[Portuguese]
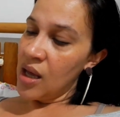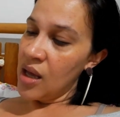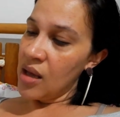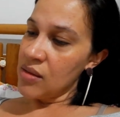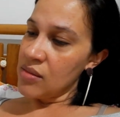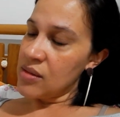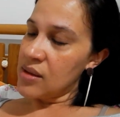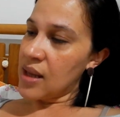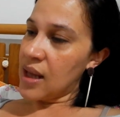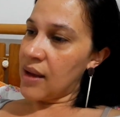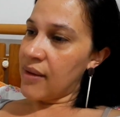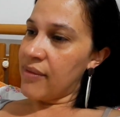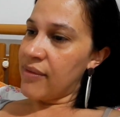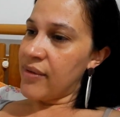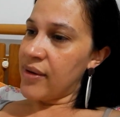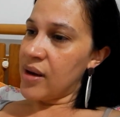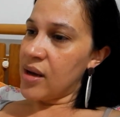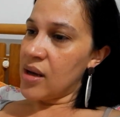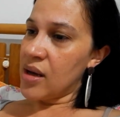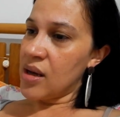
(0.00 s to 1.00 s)
eu
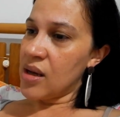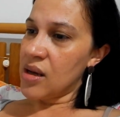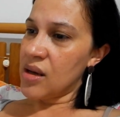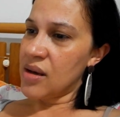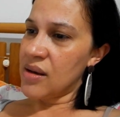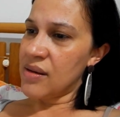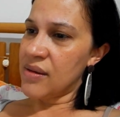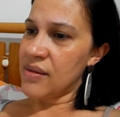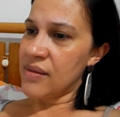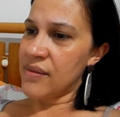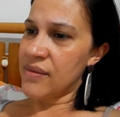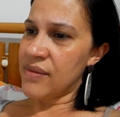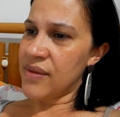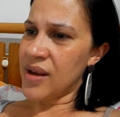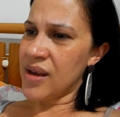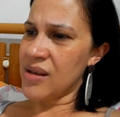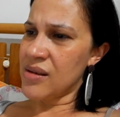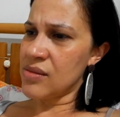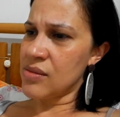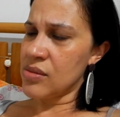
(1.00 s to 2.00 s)
tava
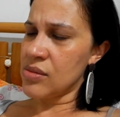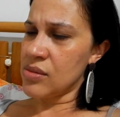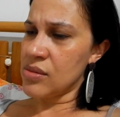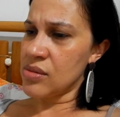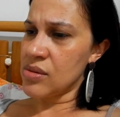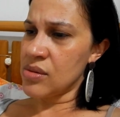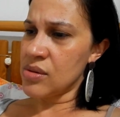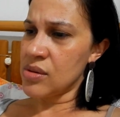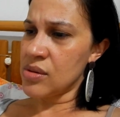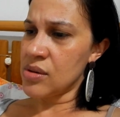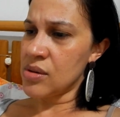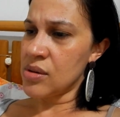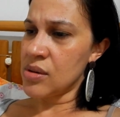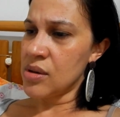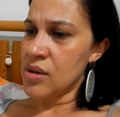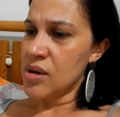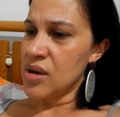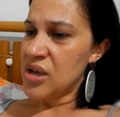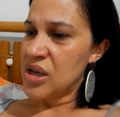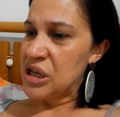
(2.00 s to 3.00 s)
vendo
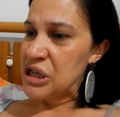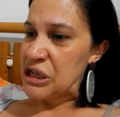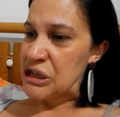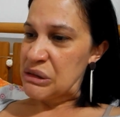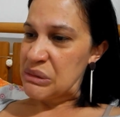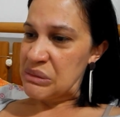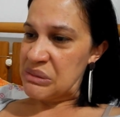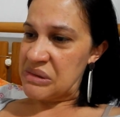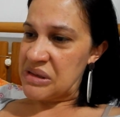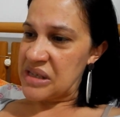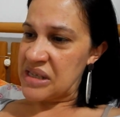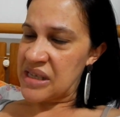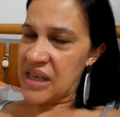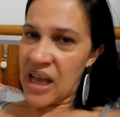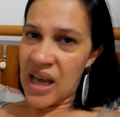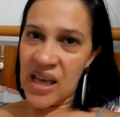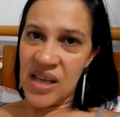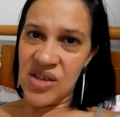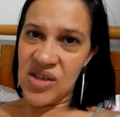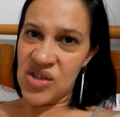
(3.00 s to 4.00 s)
uns
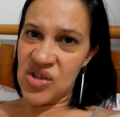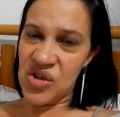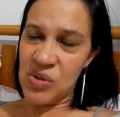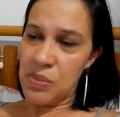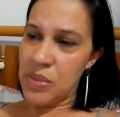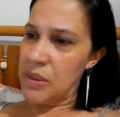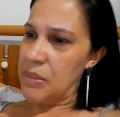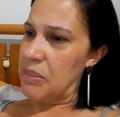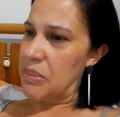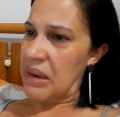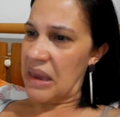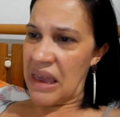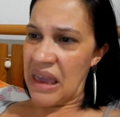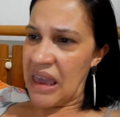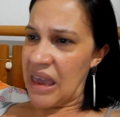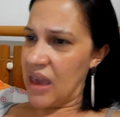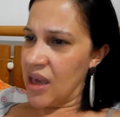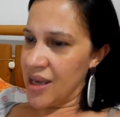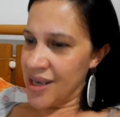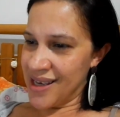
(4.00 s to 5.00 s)
sites de
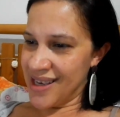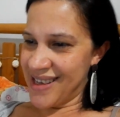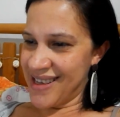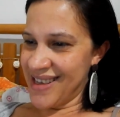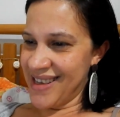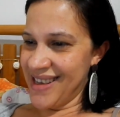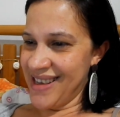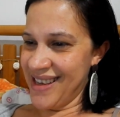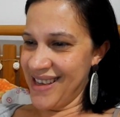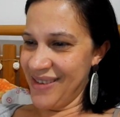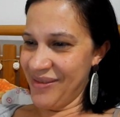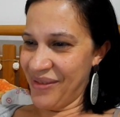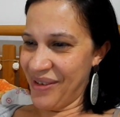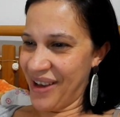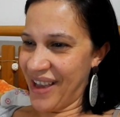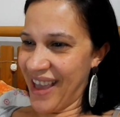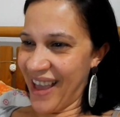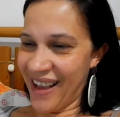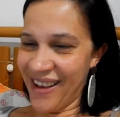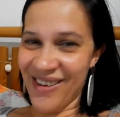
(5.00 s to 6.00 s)
bebê,
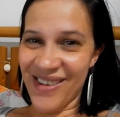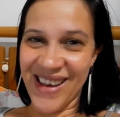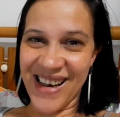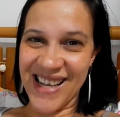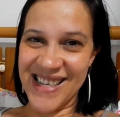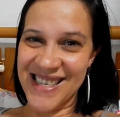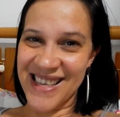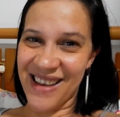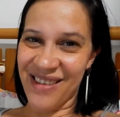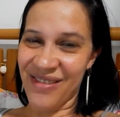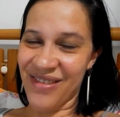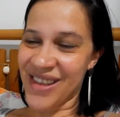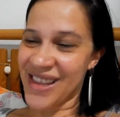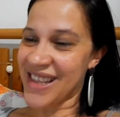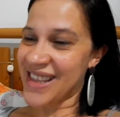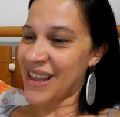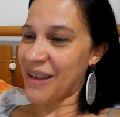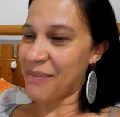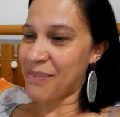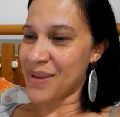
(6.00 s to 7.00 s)
porque agora essa é a
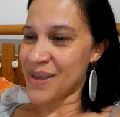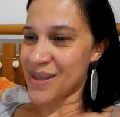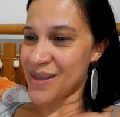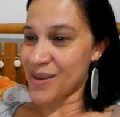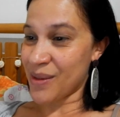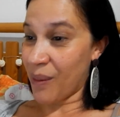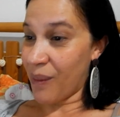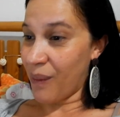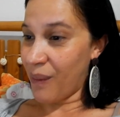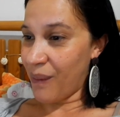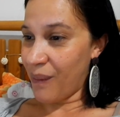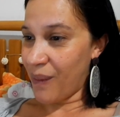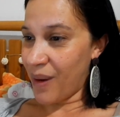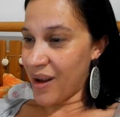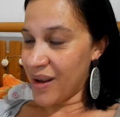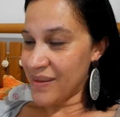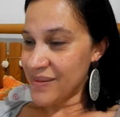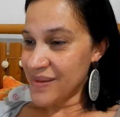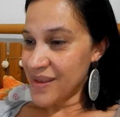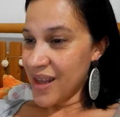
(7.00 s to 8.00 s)
vida da
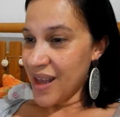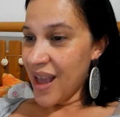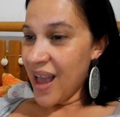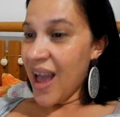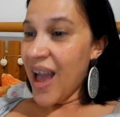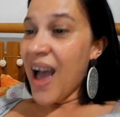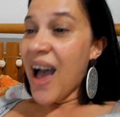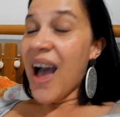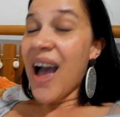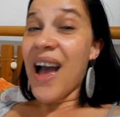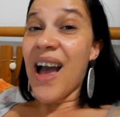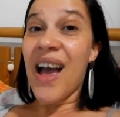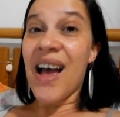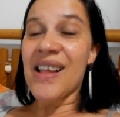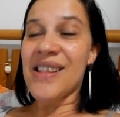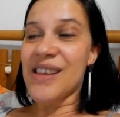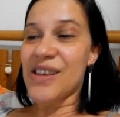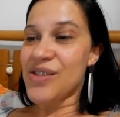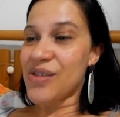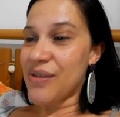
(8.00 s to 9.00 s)
pessoa.
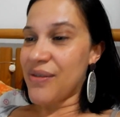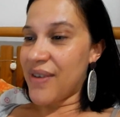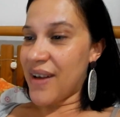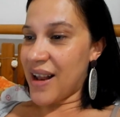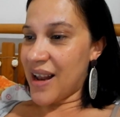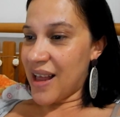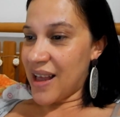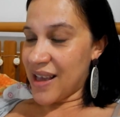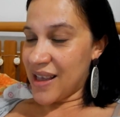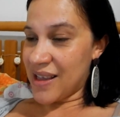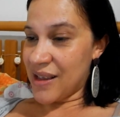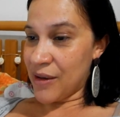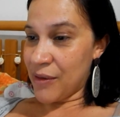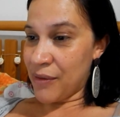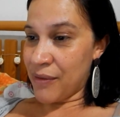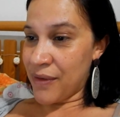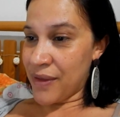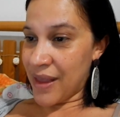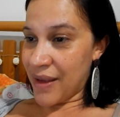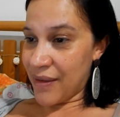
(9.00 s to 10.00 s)
Ah, deixa eu falar que
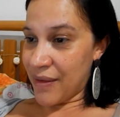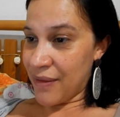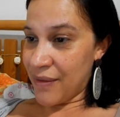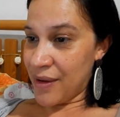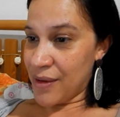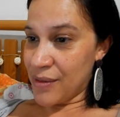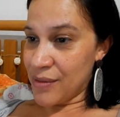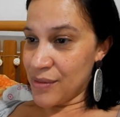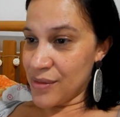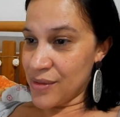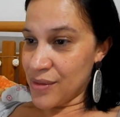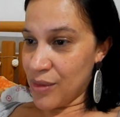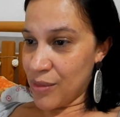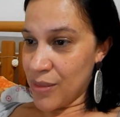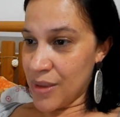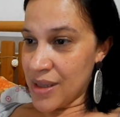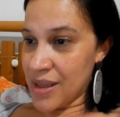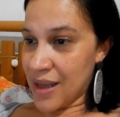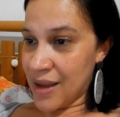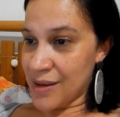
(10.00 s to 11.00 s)
eu estava vendo nos
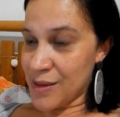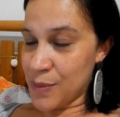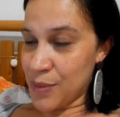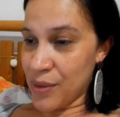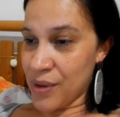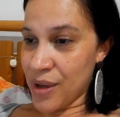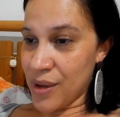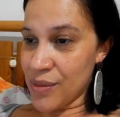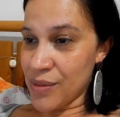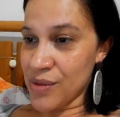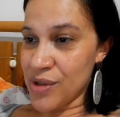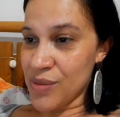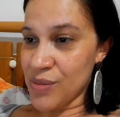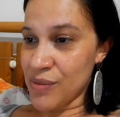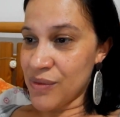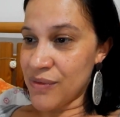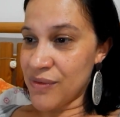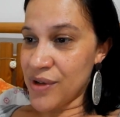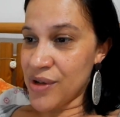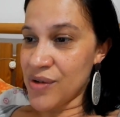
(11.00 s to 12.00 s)
comentários, porque no
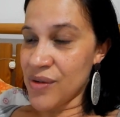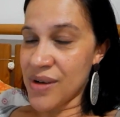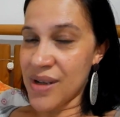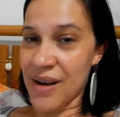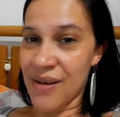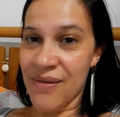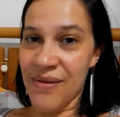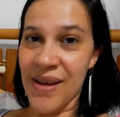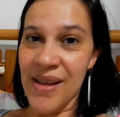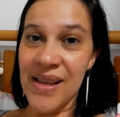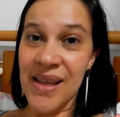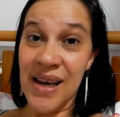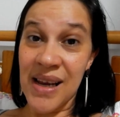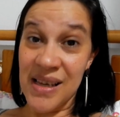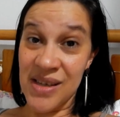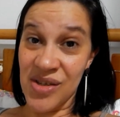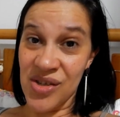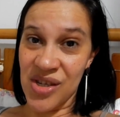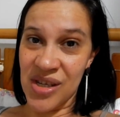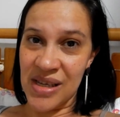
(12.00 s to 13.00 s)
último vídeo eu gravei
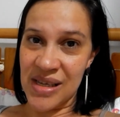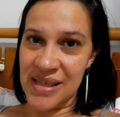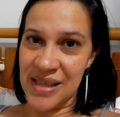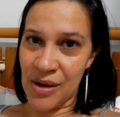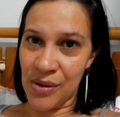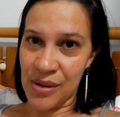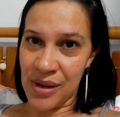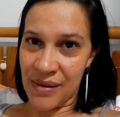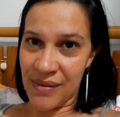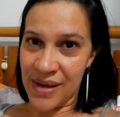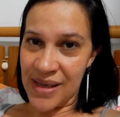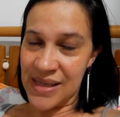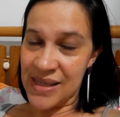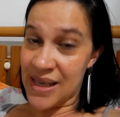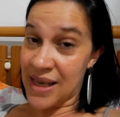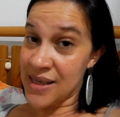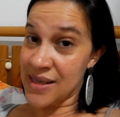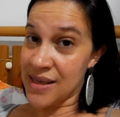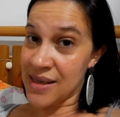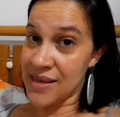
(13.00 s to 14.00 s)
três dias, né? Eu gravei
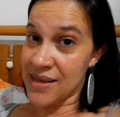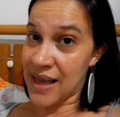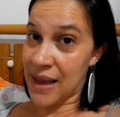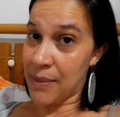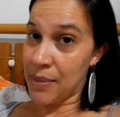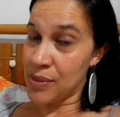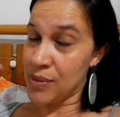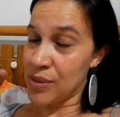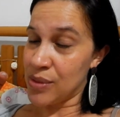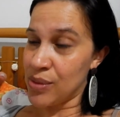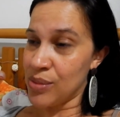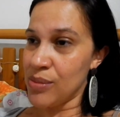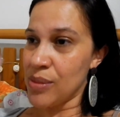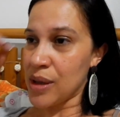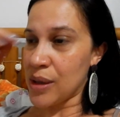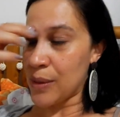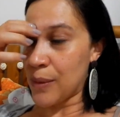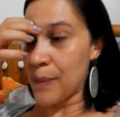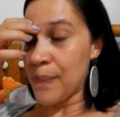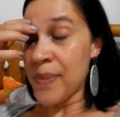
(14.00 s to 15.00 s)
sexta, sábado e
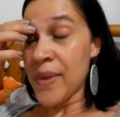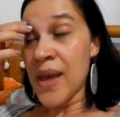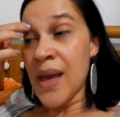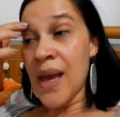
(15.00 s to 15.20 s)
domingo.